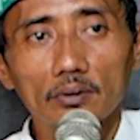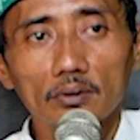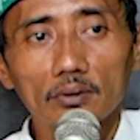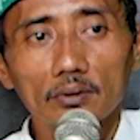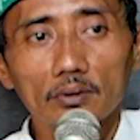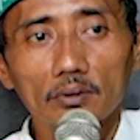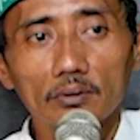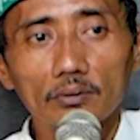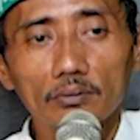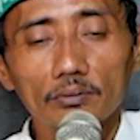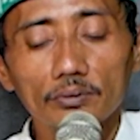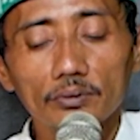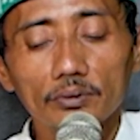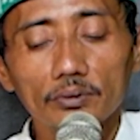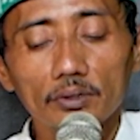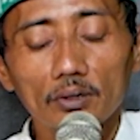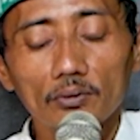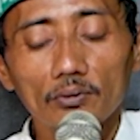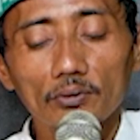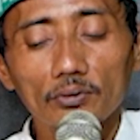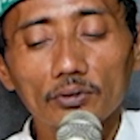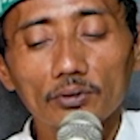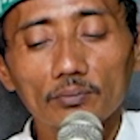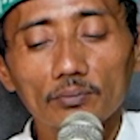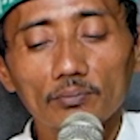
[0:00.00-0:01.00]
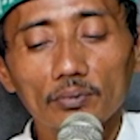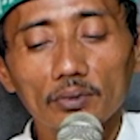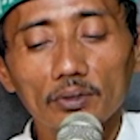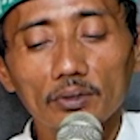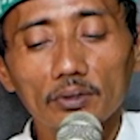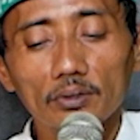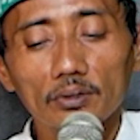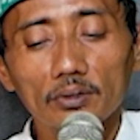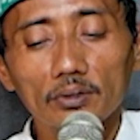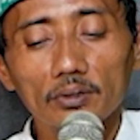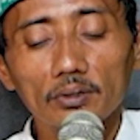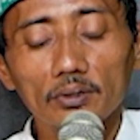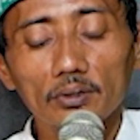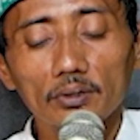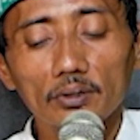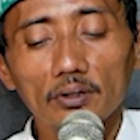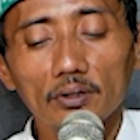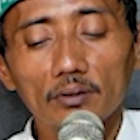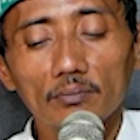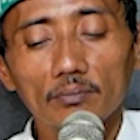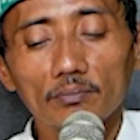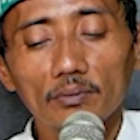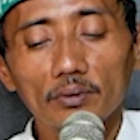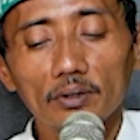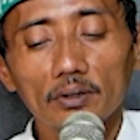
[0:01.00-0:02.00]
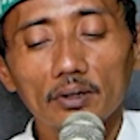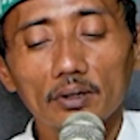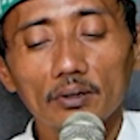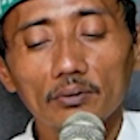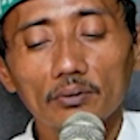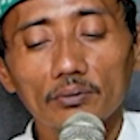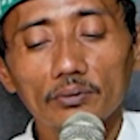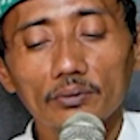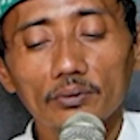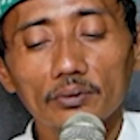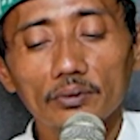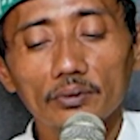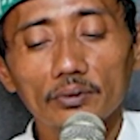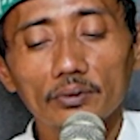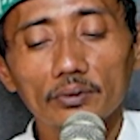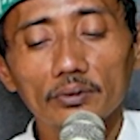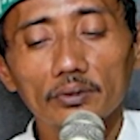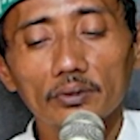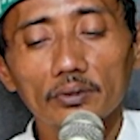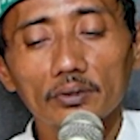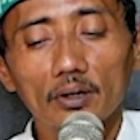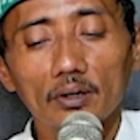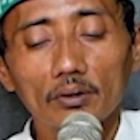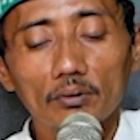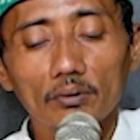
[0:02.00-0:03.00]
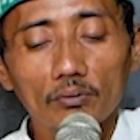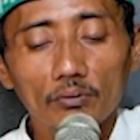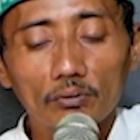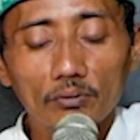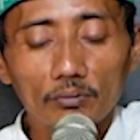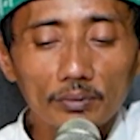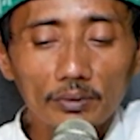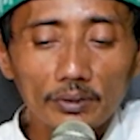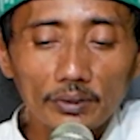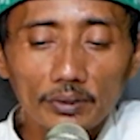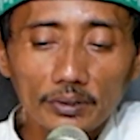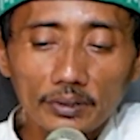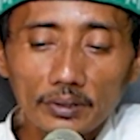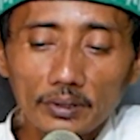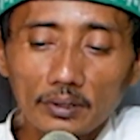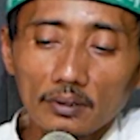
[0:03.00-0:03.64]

Utawa sebadani ghaimin aw dukhanin gubarin.